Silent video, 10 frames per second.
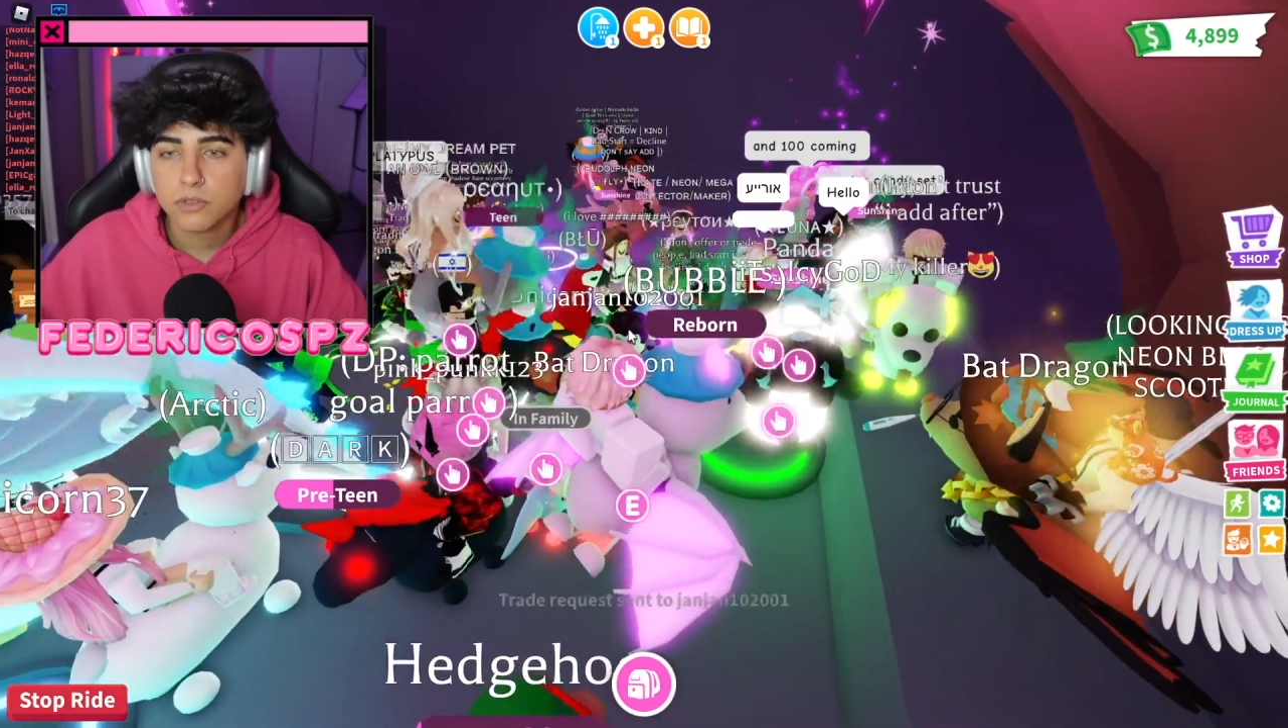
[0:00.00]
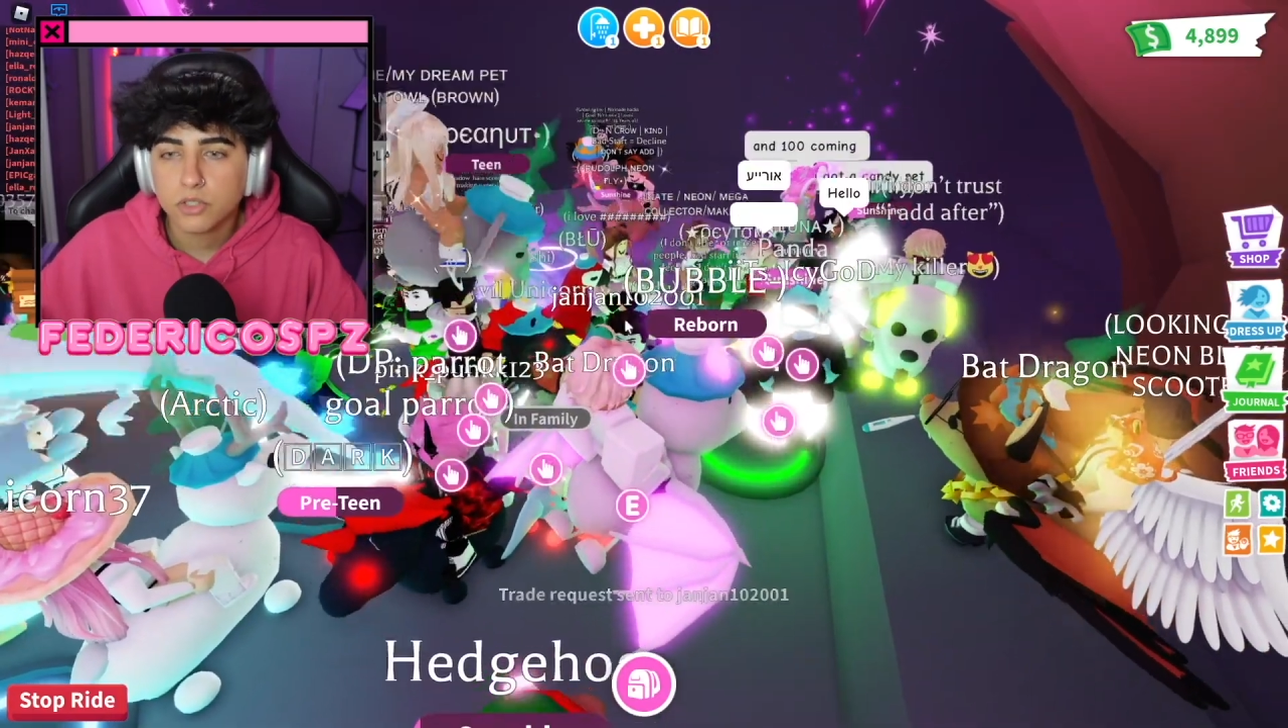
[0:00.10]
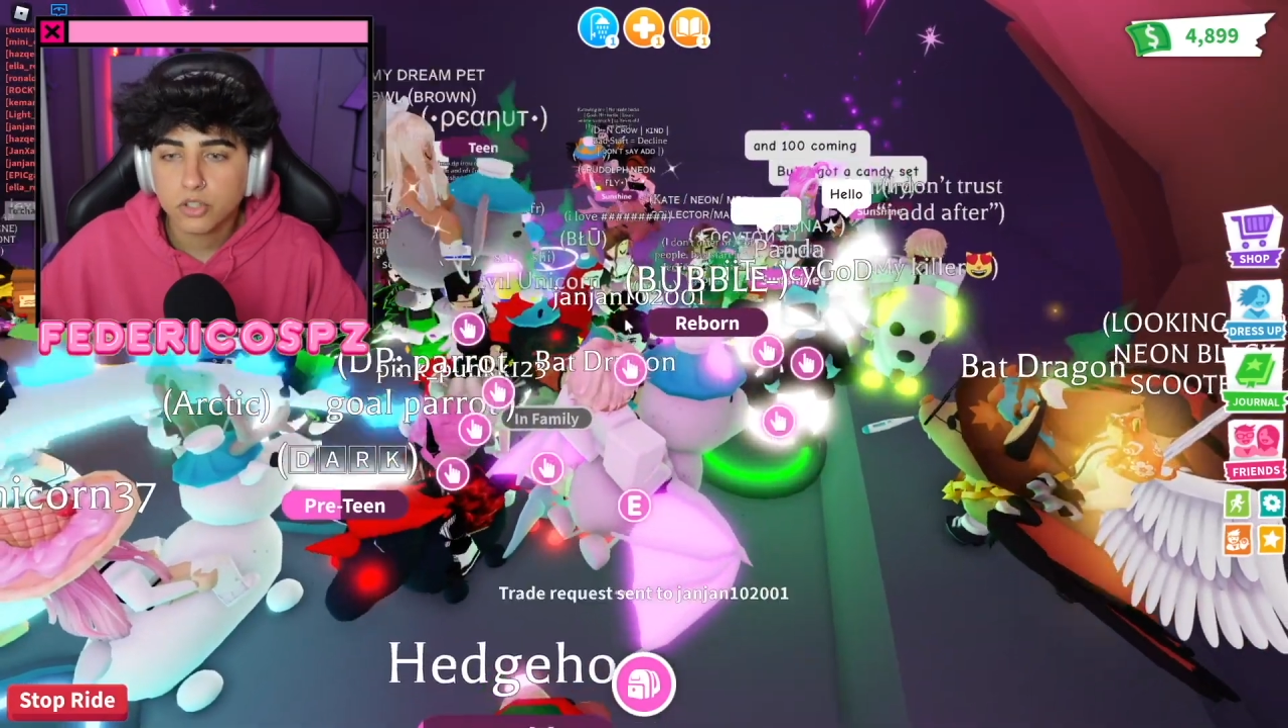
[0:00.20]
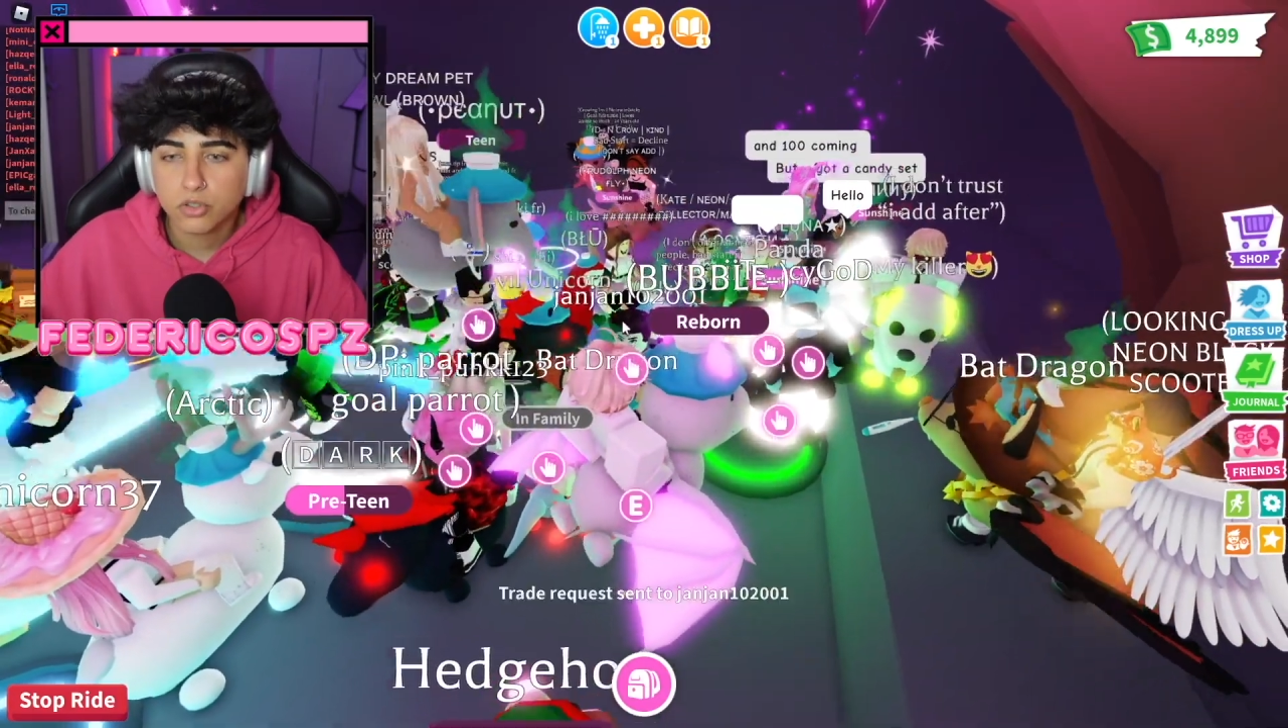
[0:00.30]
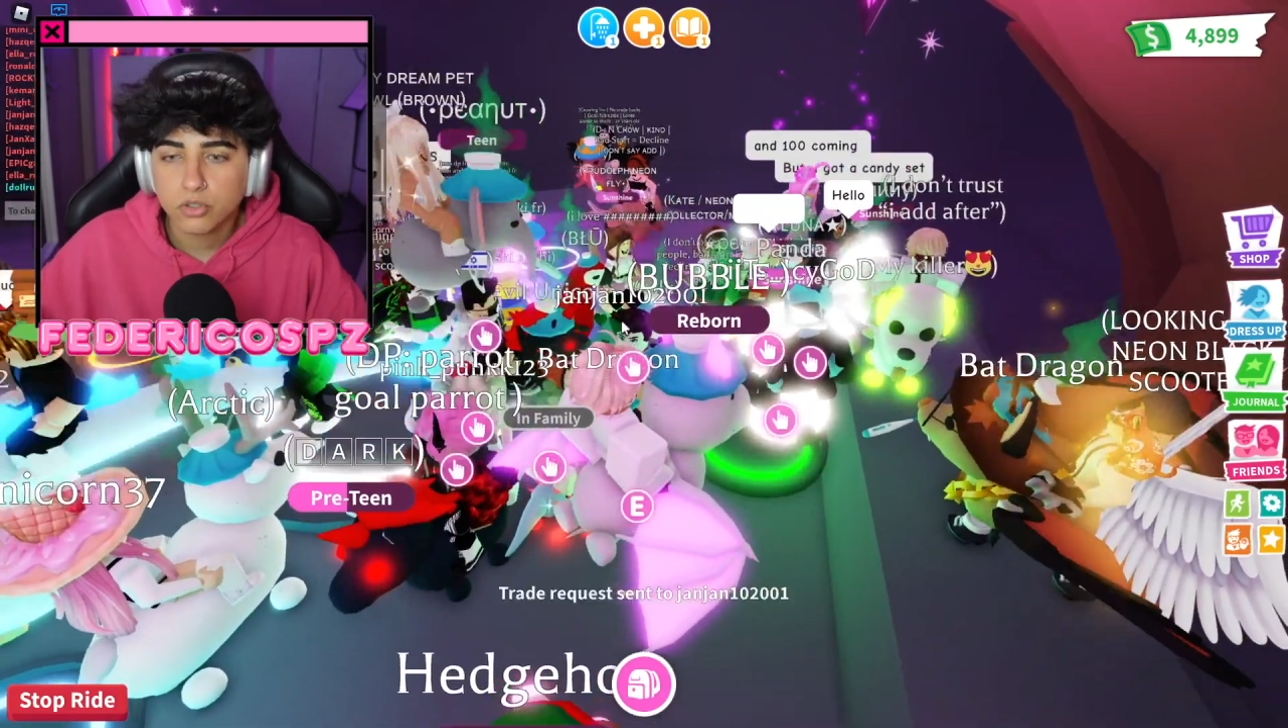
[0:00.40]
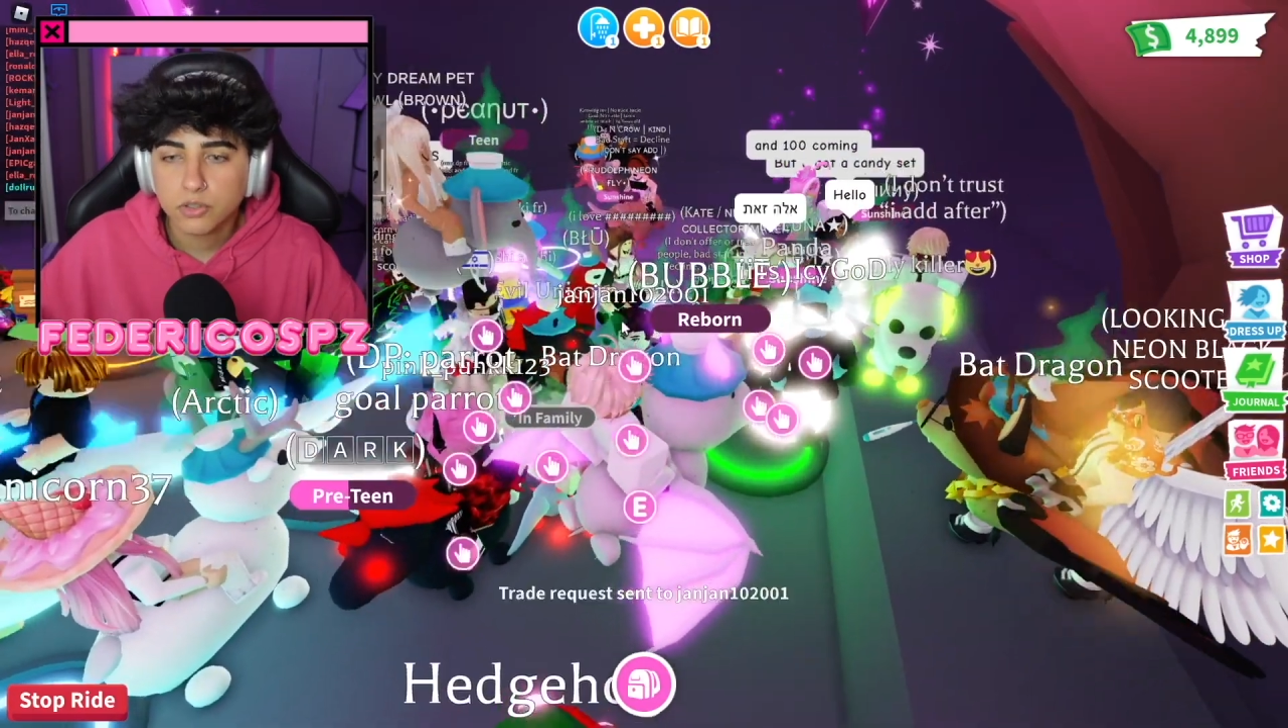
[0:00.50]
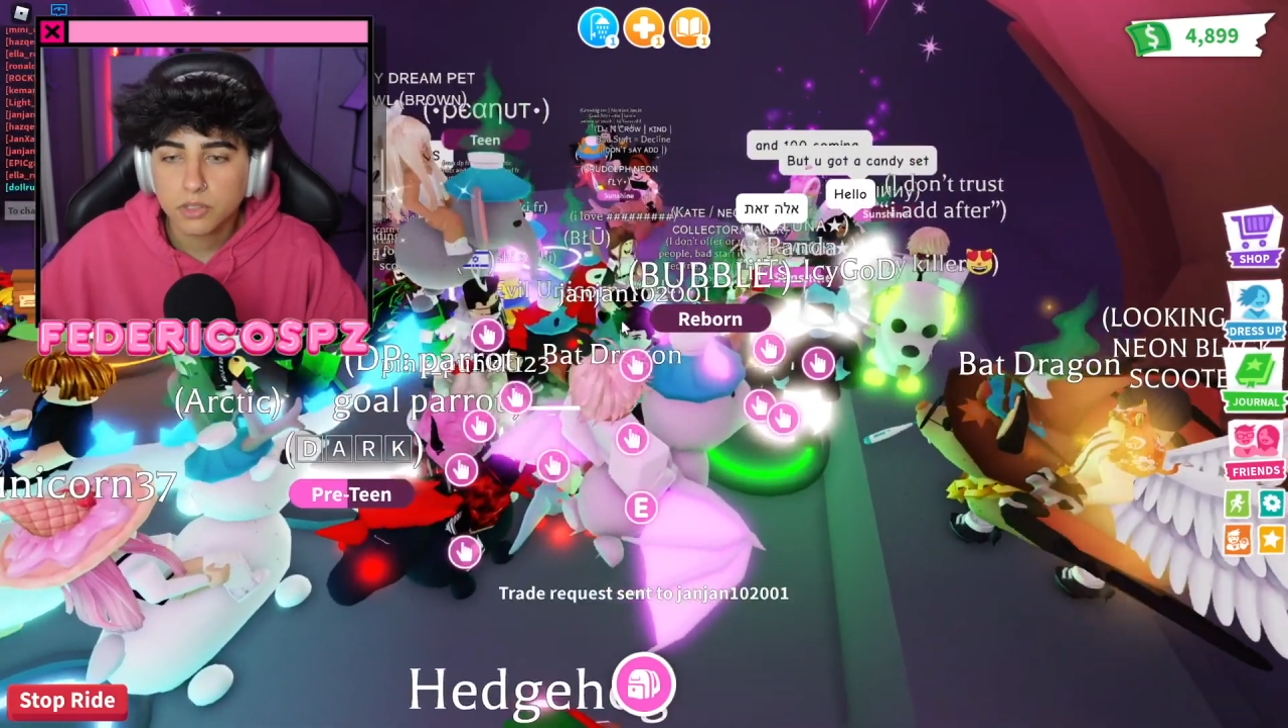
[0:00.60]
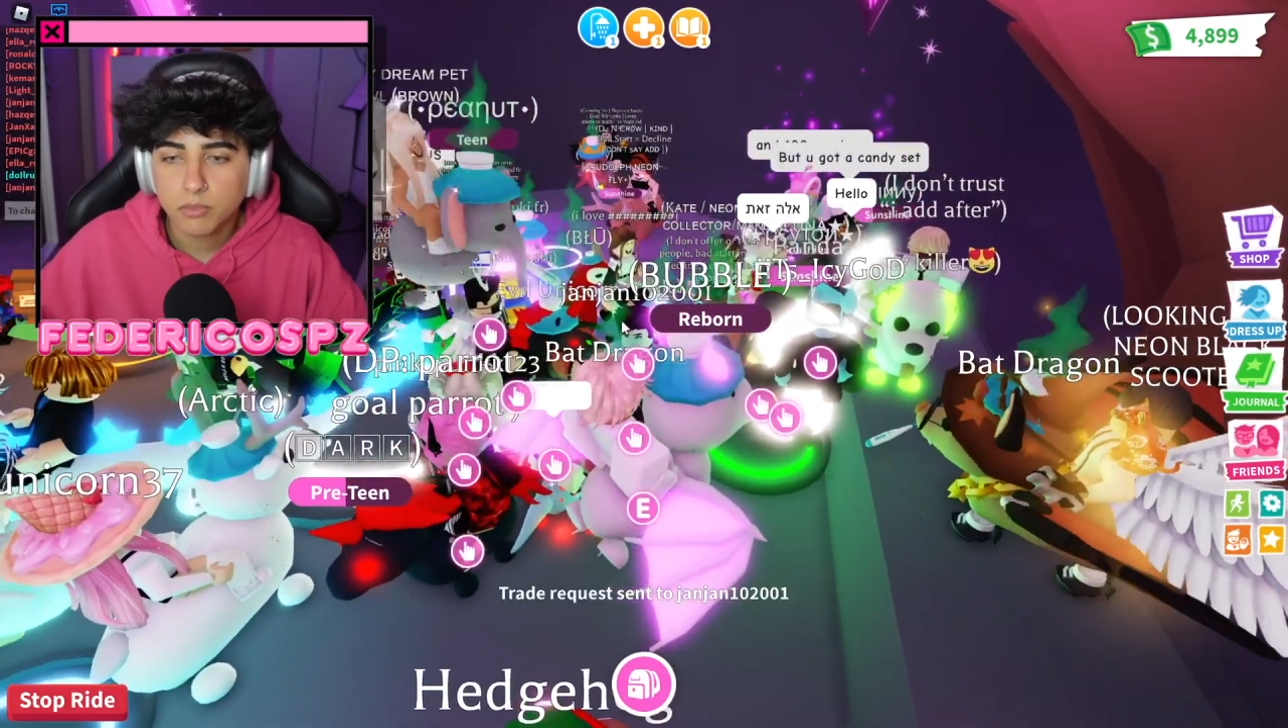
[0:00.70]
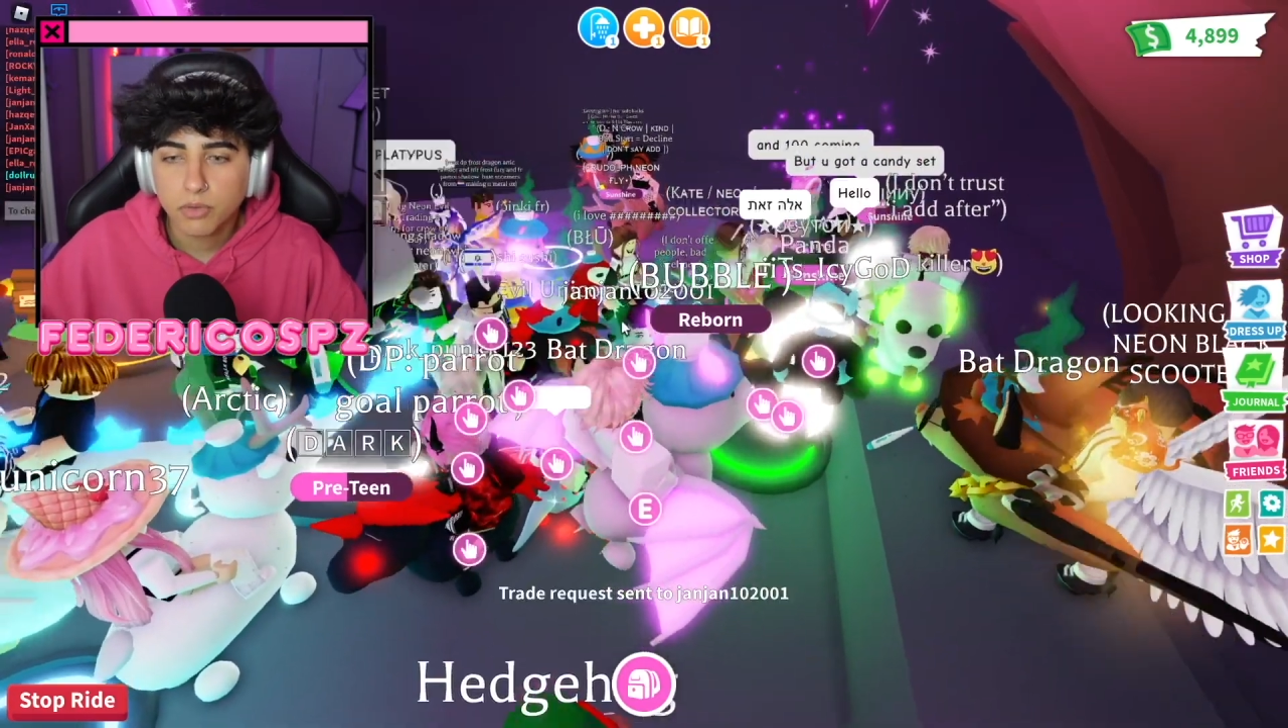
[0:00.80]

la faccia tosta e